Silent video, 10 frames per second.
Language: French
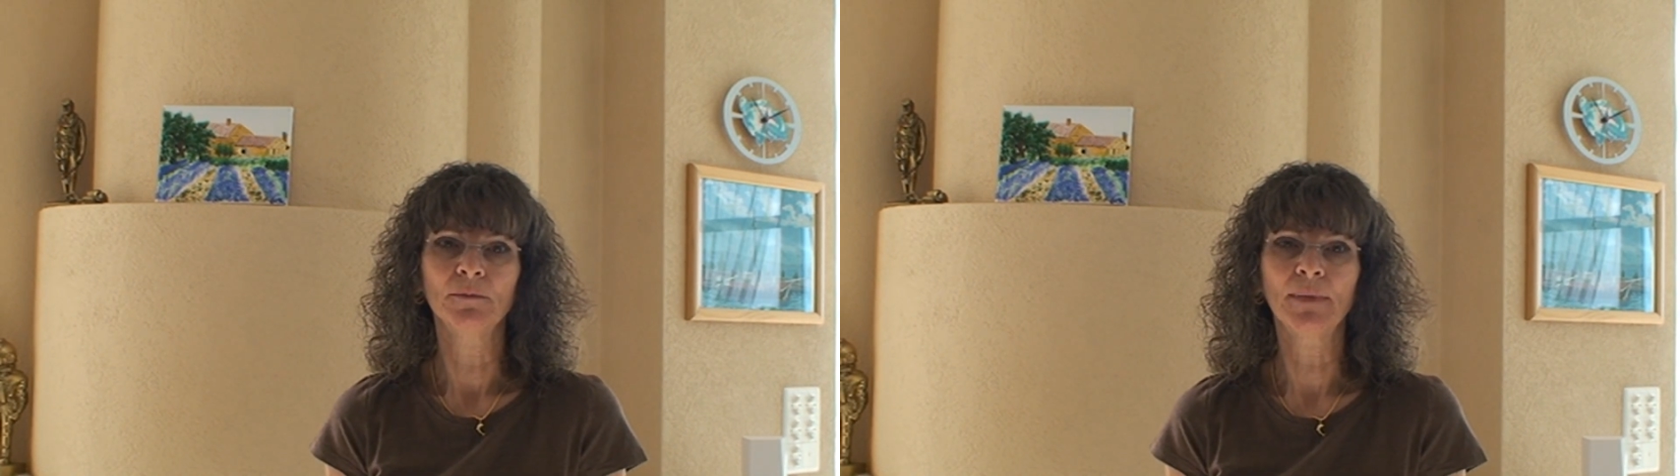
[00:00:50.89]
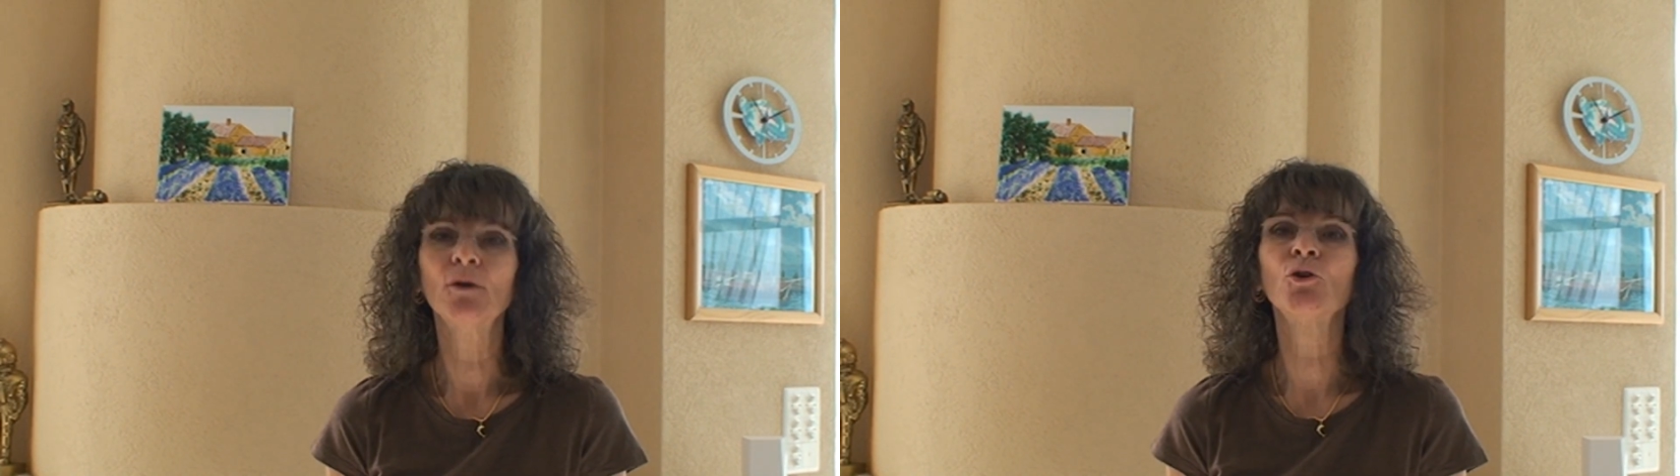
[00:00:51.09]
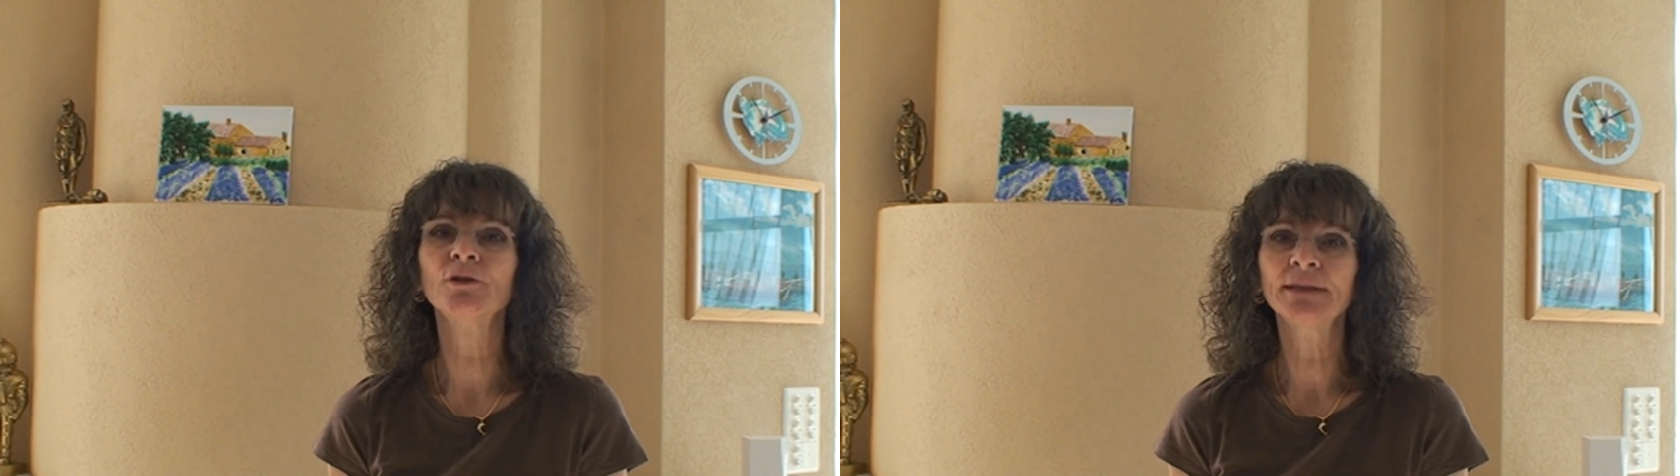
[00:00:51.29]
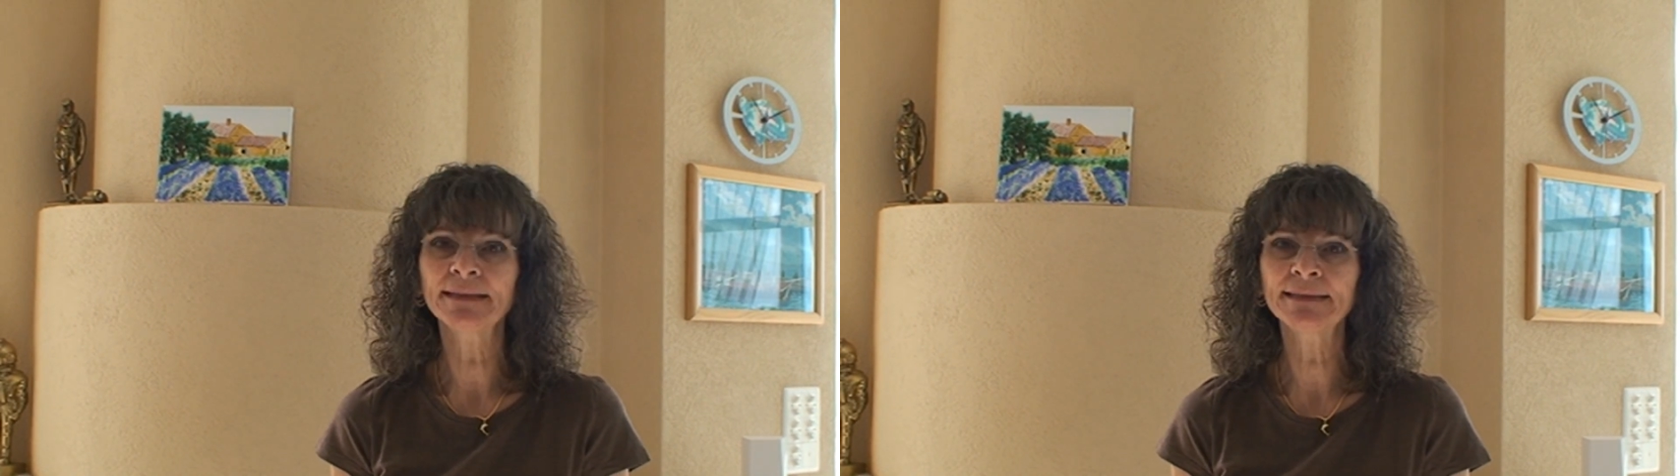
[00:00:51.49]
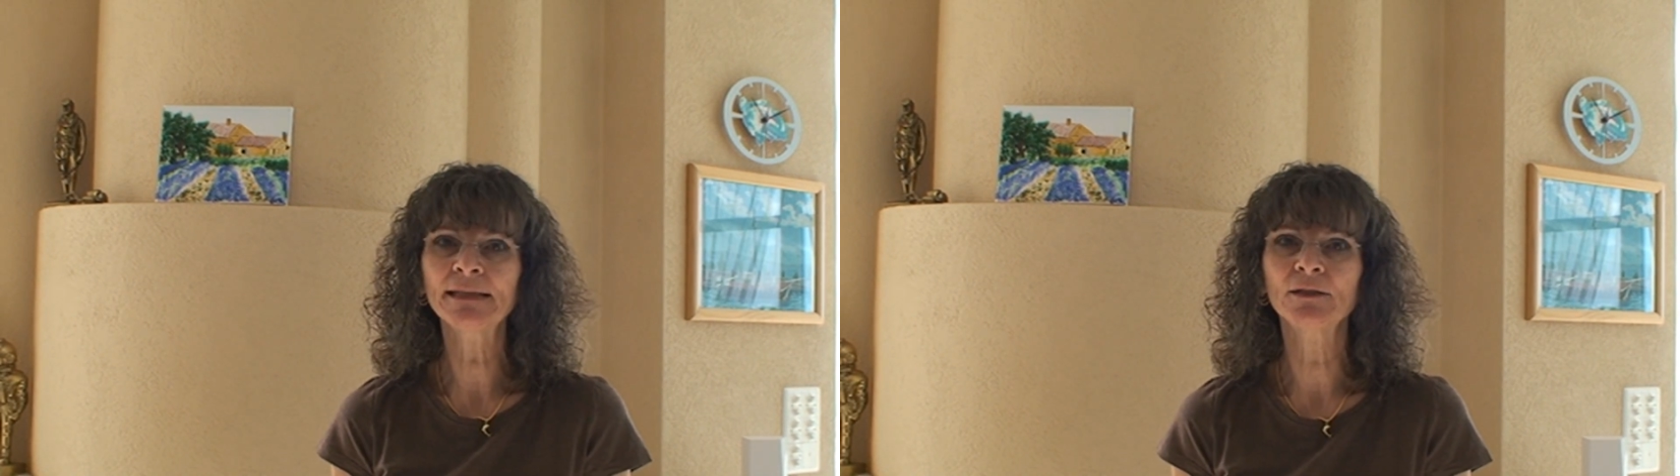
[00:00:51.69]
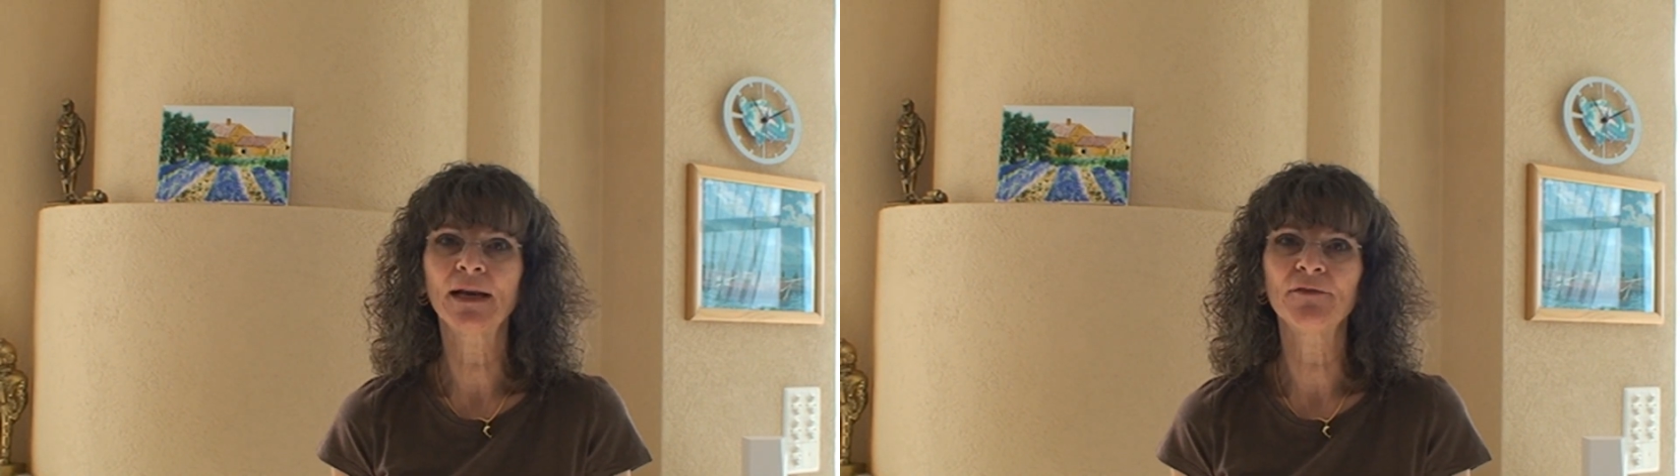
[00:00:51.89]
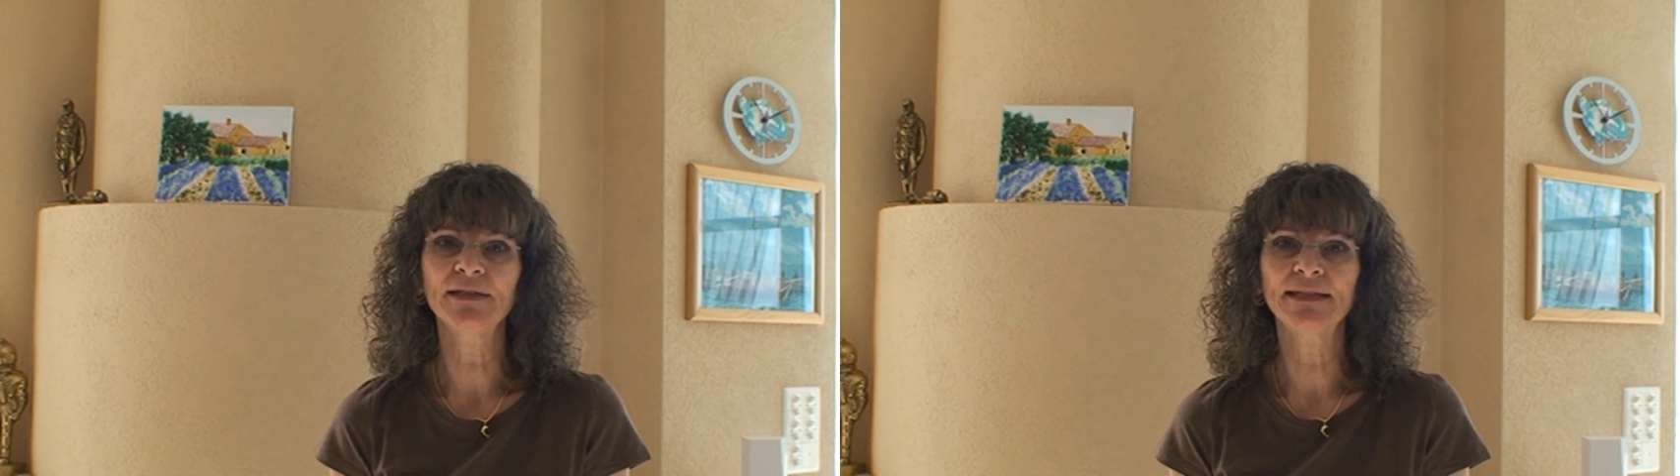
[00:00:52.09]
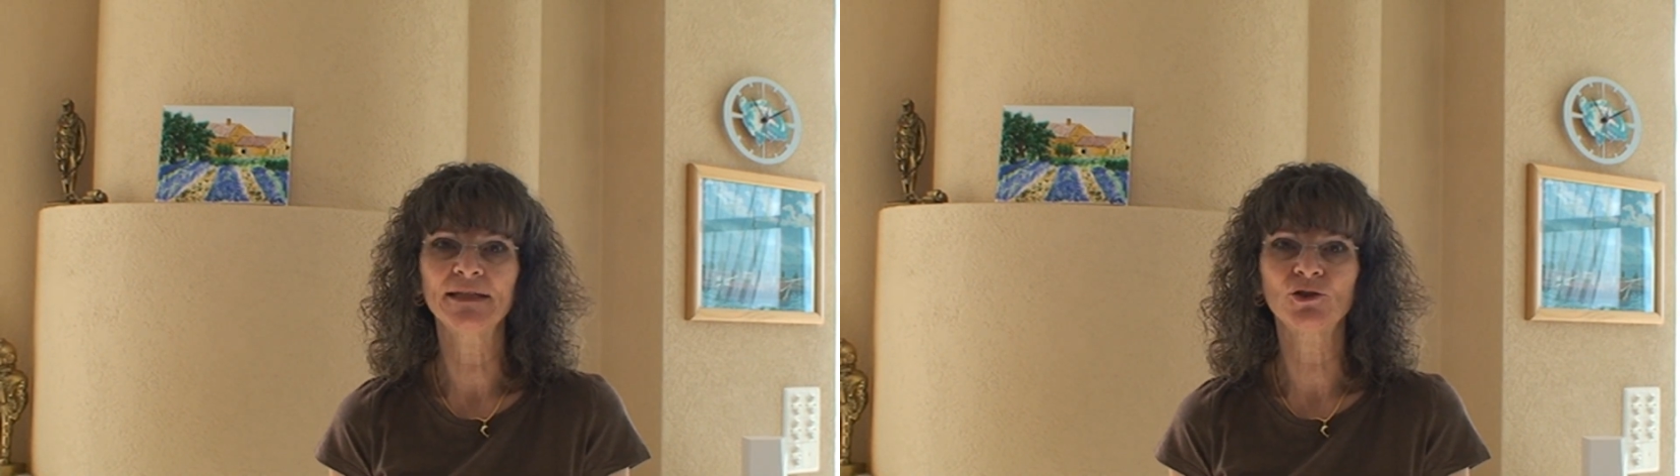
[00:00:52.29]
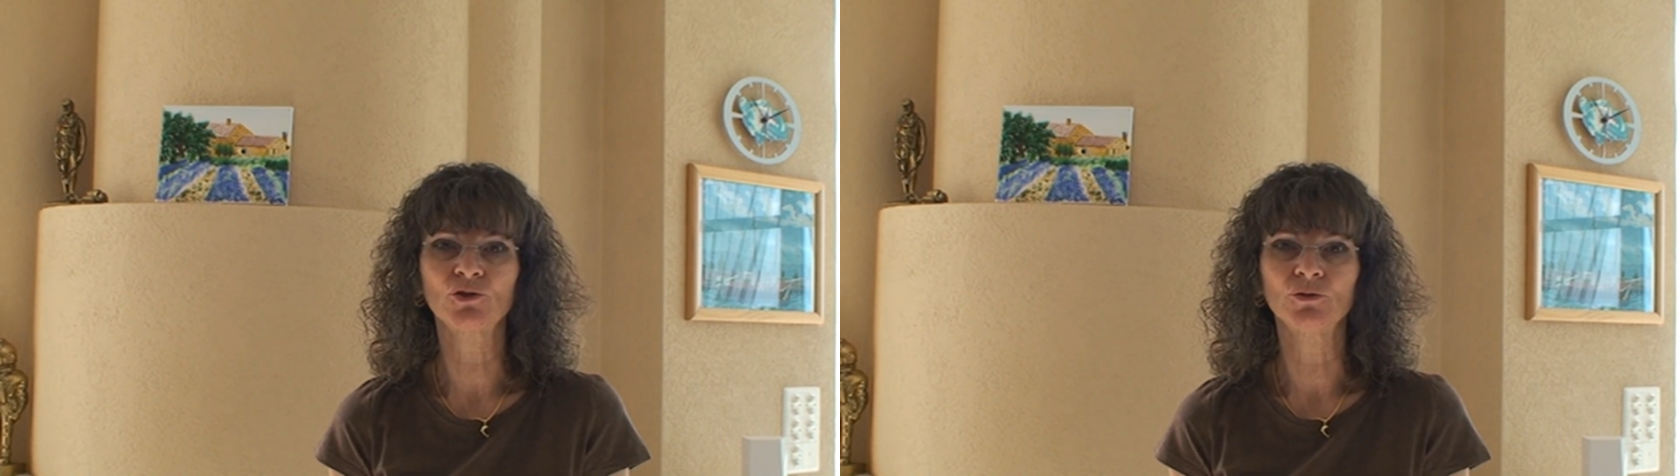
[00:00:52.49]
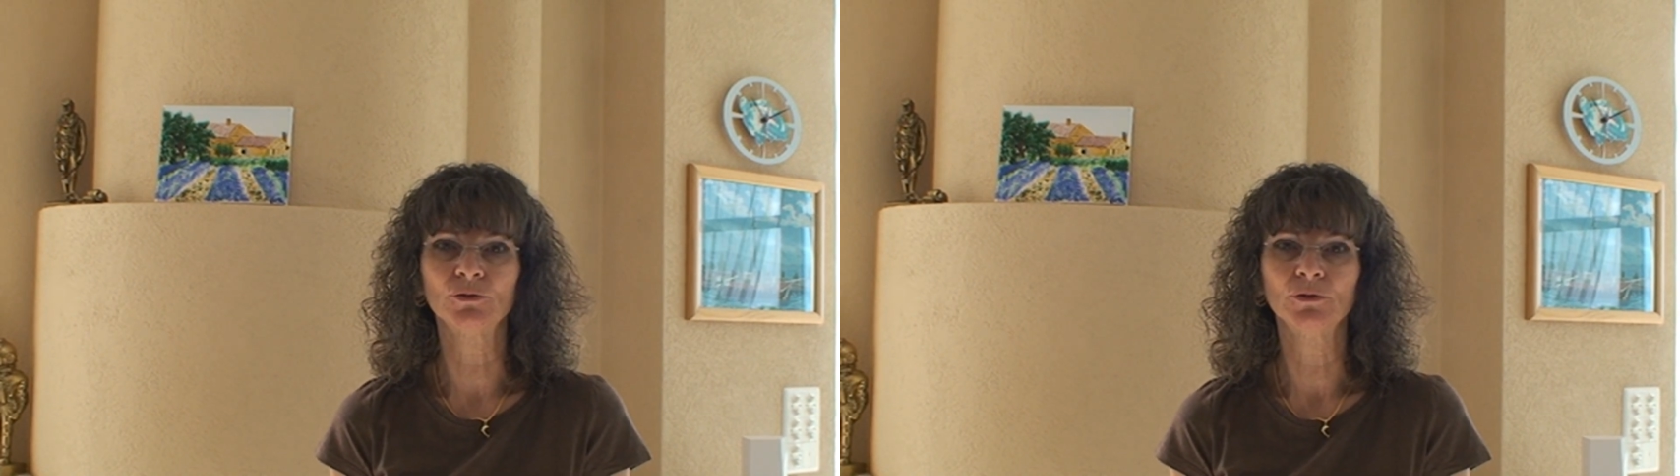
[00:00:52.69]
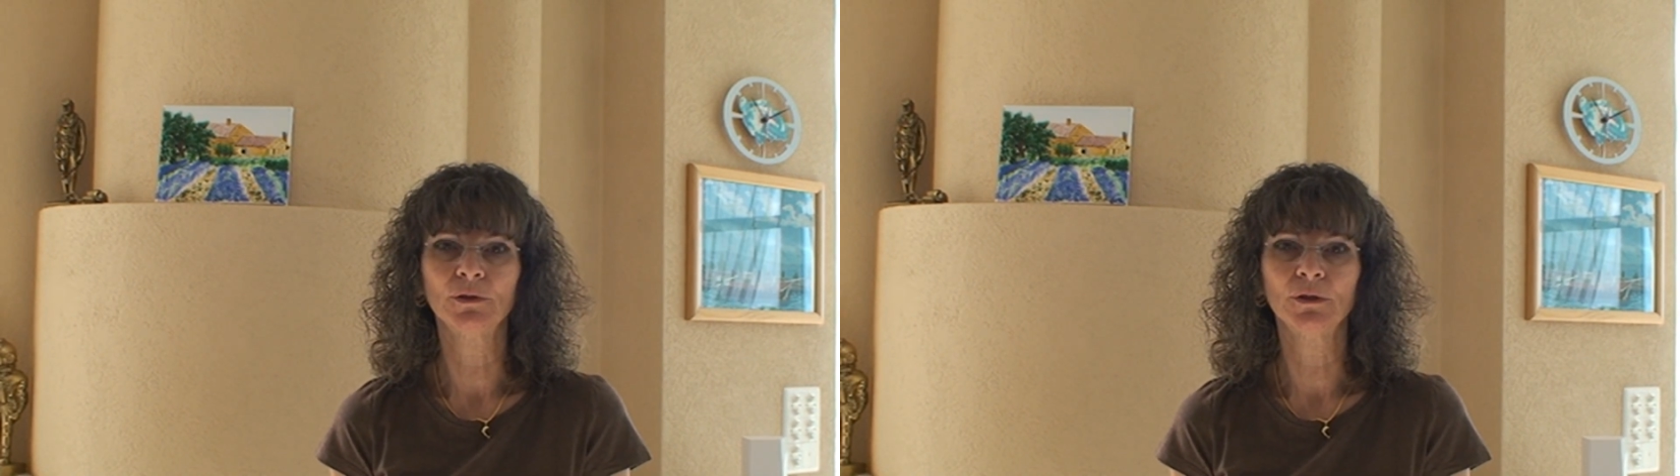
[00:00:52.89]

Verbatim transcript: mais alors qu'en a-t-il de la vie des gens